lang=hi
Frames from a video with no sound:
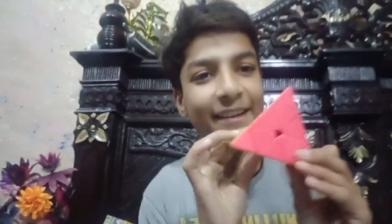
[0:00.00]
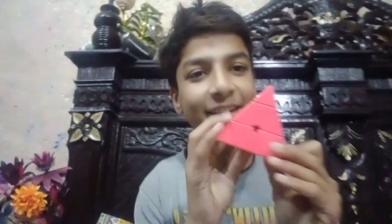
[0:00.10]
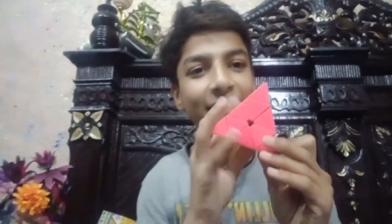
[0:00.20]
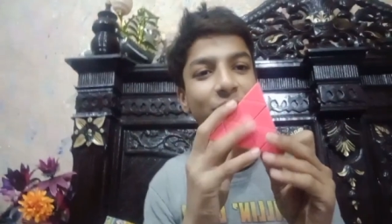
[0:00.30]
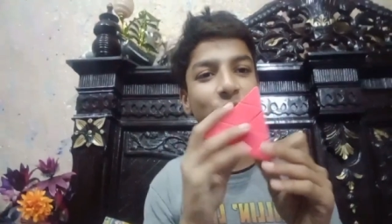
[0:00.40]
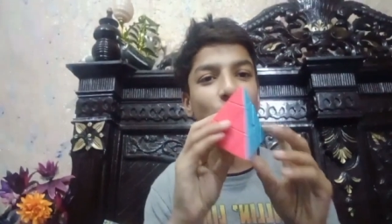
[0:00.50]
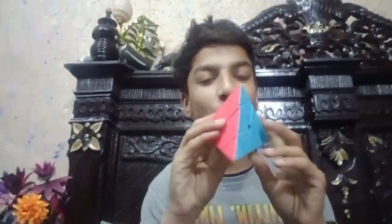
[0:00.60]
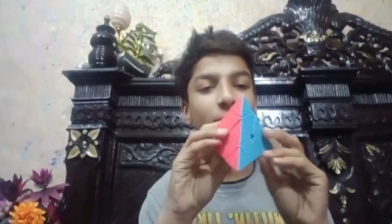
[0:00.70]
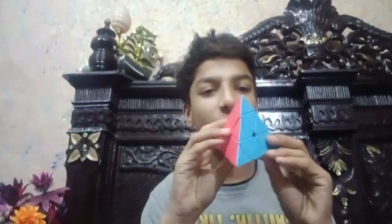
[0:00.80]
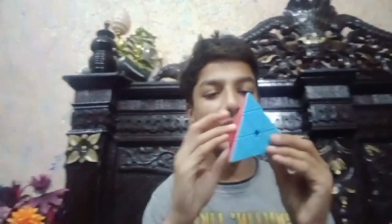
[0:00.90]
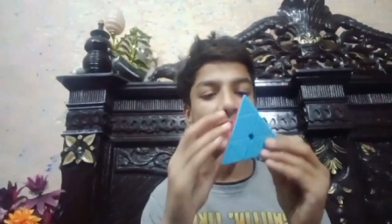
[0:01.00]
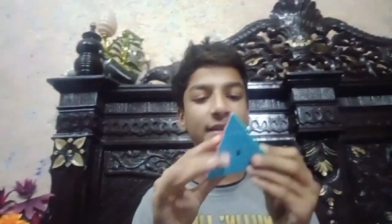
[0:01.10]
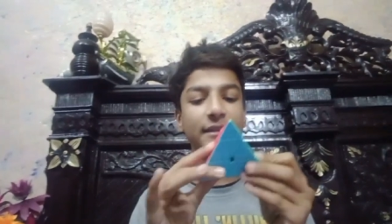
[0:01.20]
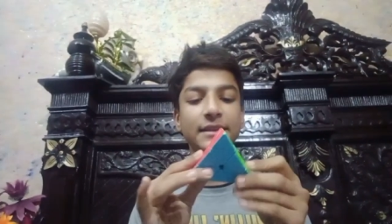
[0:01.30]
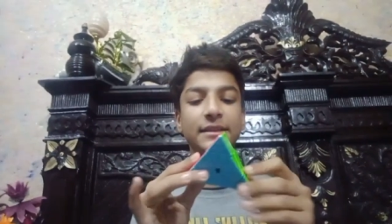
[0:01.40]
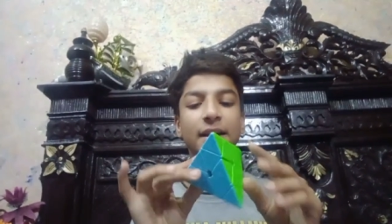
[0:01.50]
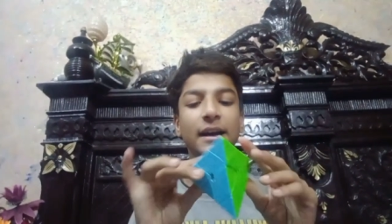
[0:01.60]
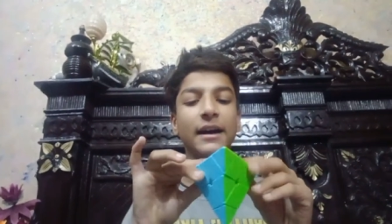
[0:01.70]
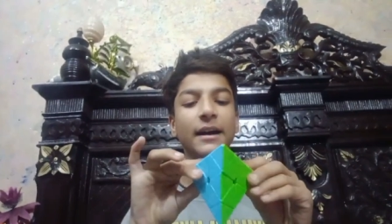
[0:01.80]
कीजिए क्यों गाइज इसका